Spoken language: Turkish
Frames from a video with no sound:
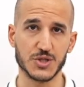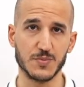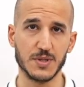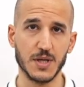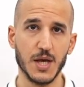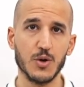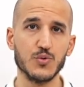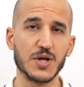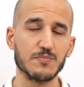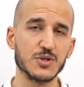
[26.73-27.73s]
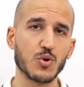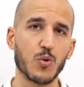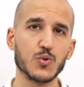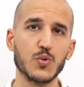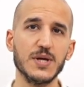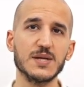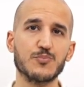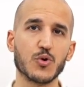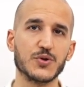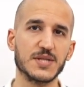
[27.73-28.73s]
girişimi üretmiş olduğu
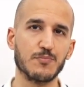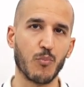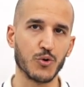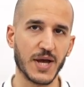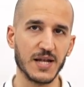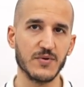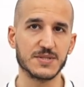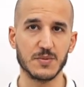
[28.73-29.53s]
ilk prototip model ve